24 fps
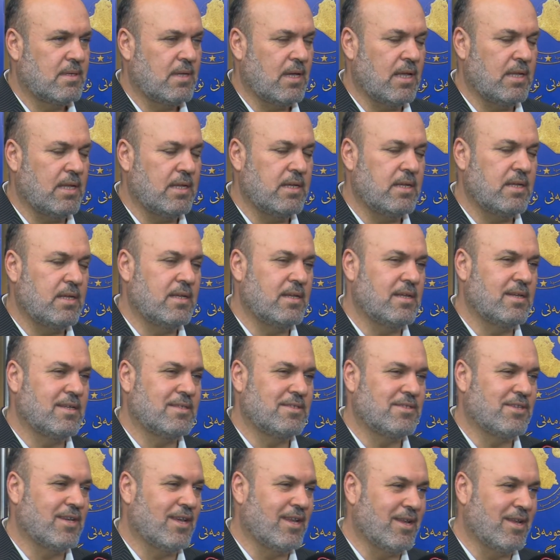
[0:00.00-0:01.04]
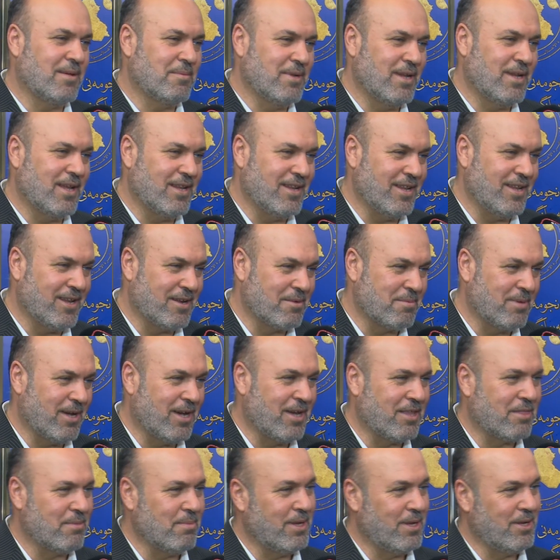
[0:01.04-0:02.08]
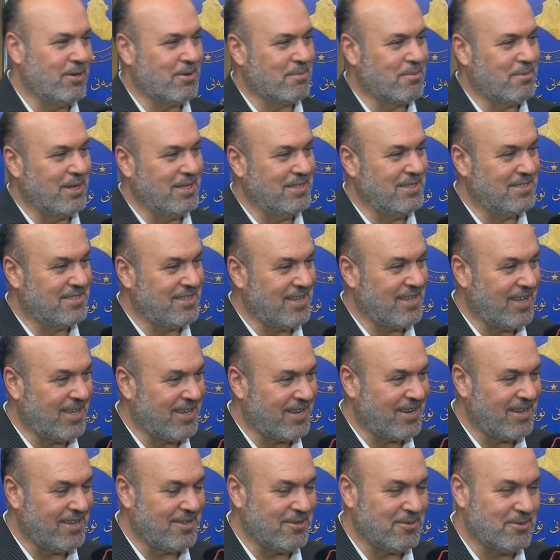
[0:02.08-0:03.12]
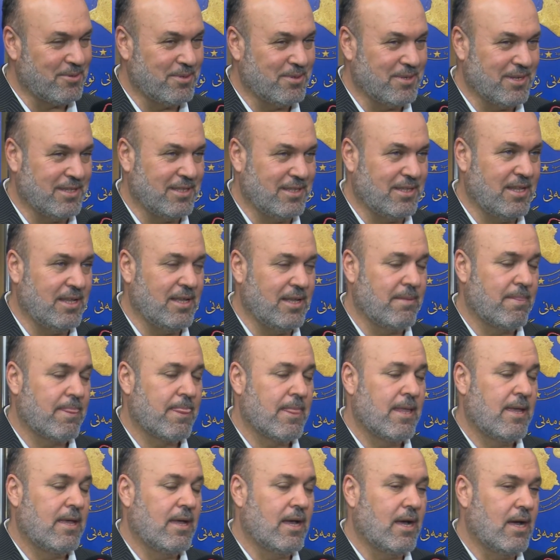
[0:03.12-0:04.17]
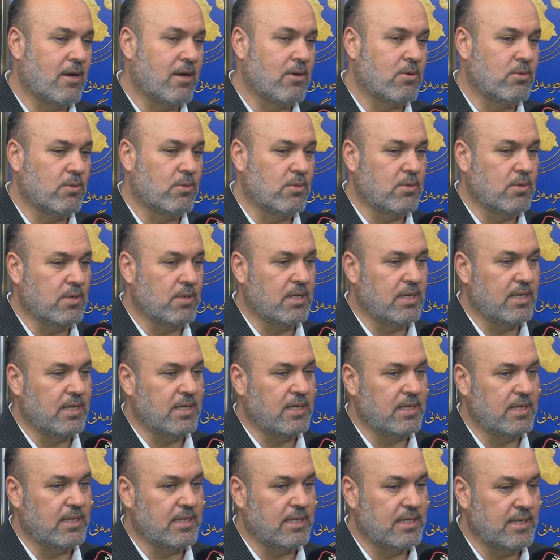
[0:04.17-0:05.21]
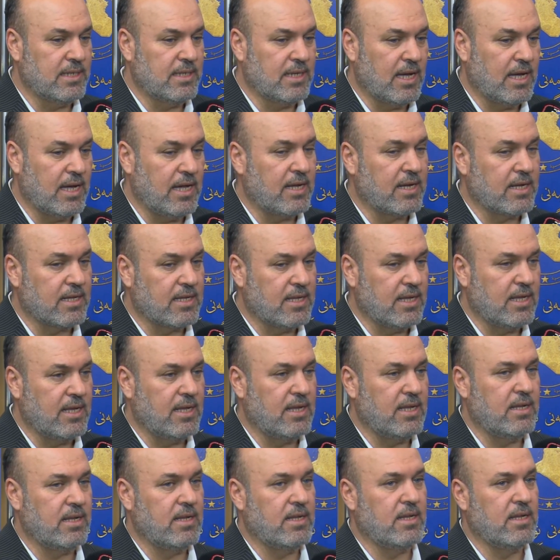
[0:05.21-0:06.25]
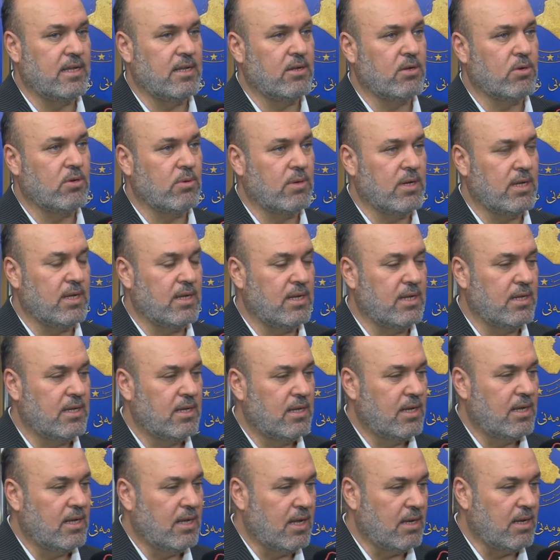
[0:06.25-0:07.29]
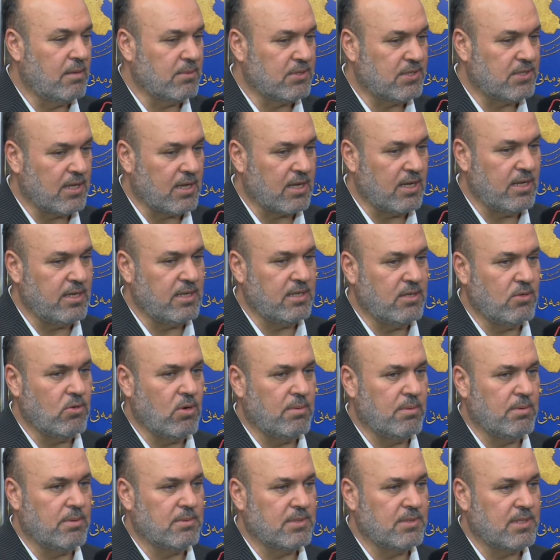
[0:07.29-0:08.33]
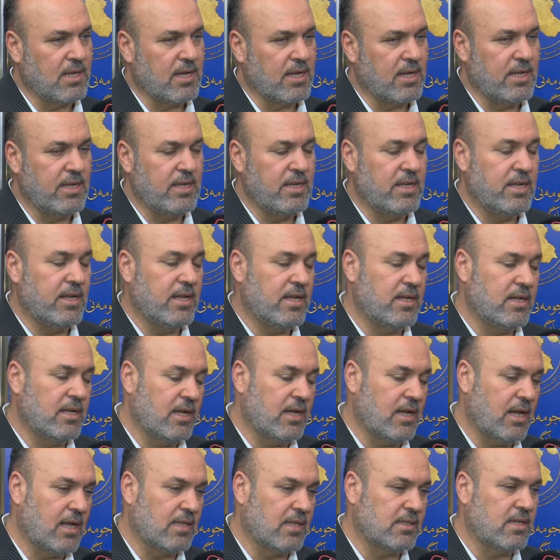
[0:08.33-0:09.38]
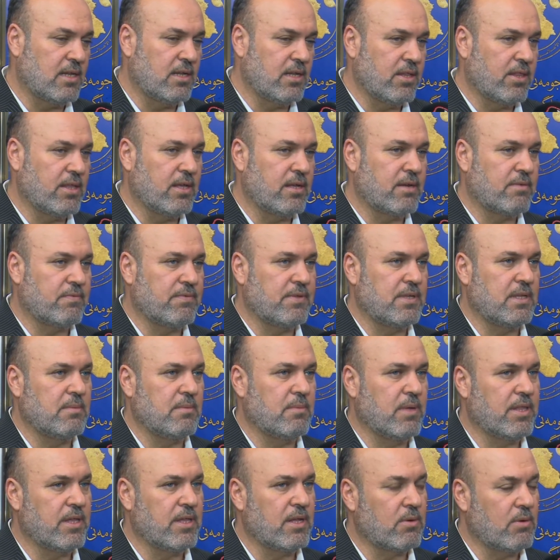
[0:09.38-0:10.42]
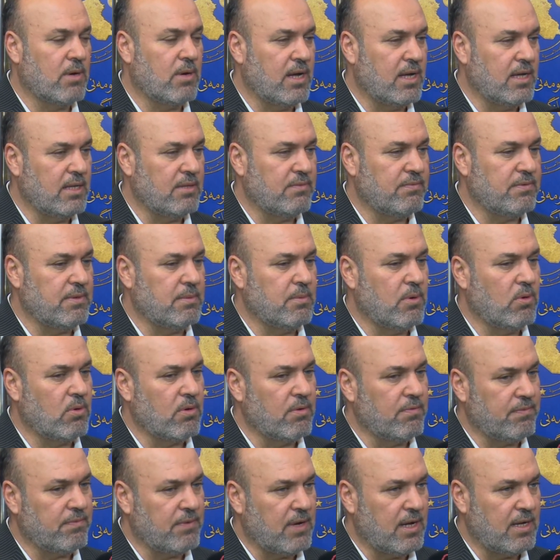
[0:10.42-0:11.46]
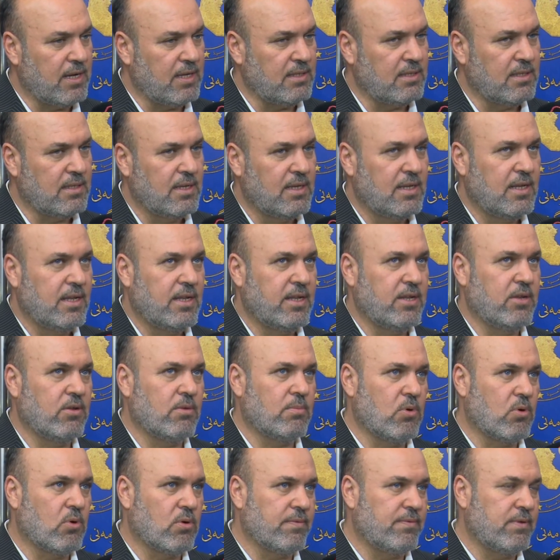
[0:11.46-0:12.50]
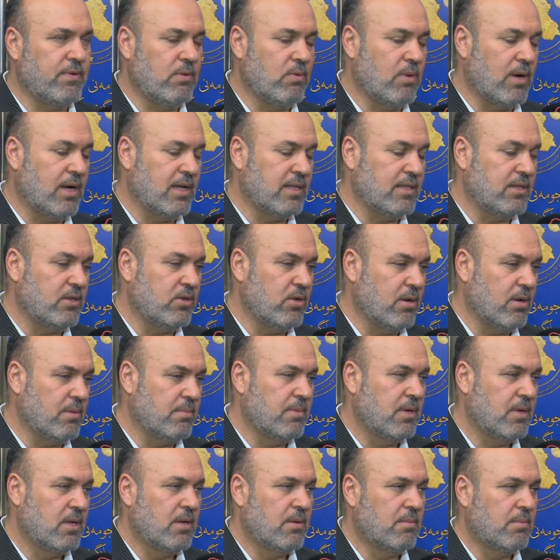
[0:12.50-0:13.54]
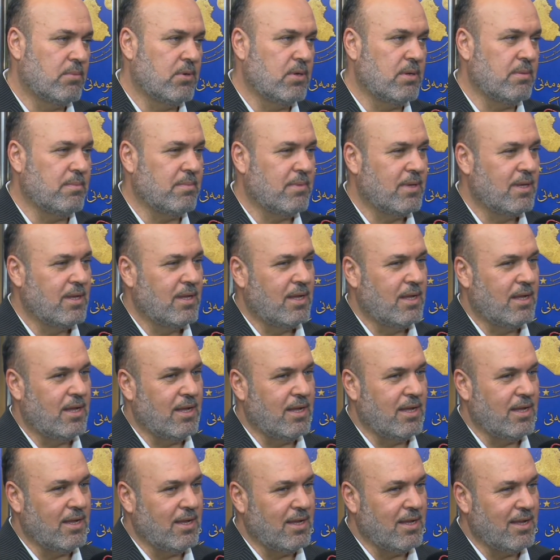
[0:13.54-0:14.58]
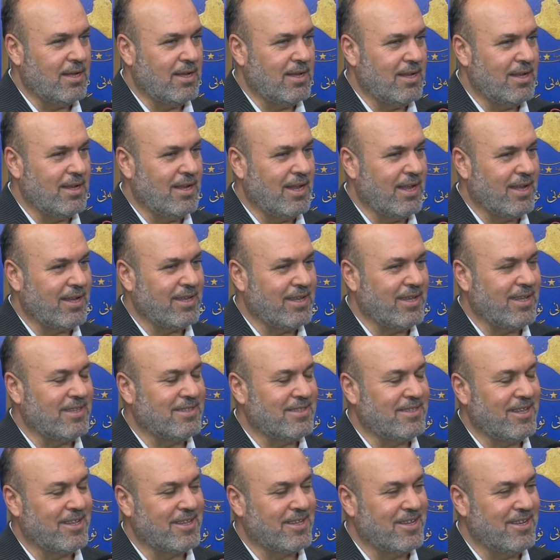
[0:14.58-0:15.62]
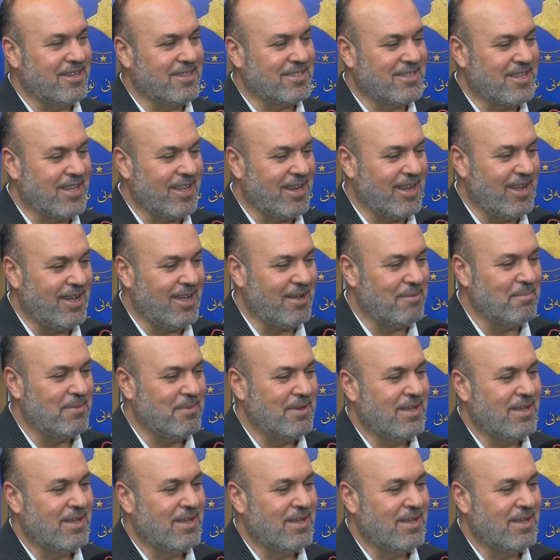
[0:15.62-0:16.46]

يعني ان شاء الله من للاربعاء 48 ساعه راح يكون عندنا اكو آه، حركه للاخوه المستقلين النواب المستقلين لان حتى نظهر في مظهر واحد في موقف واحد لان الموقف الواحد اليوم مهم آه، الحقيقه قلت كلام